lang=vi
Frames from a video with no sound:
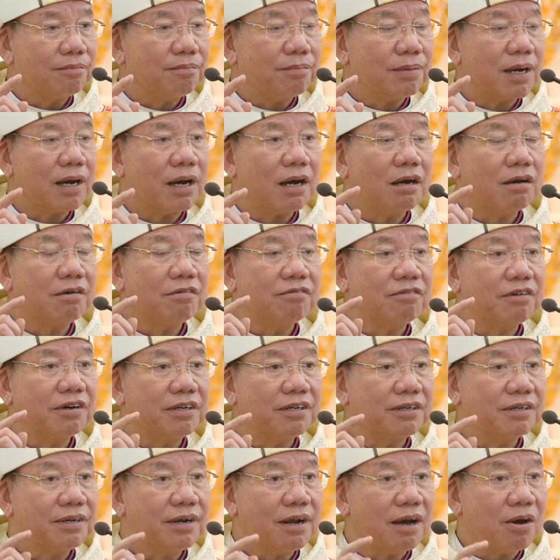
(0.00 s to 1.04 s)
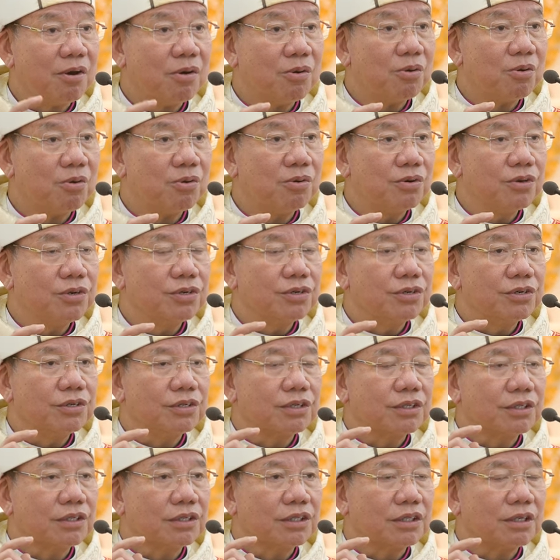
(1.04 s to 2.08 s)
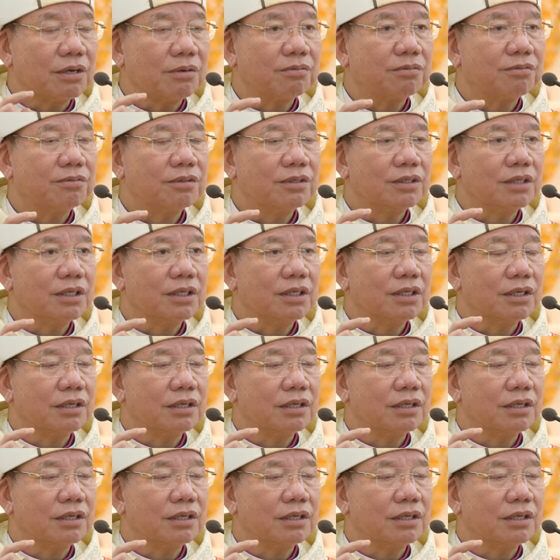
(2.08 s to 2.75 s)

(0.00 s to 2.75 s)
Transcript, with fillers: mà ở phần đầu trong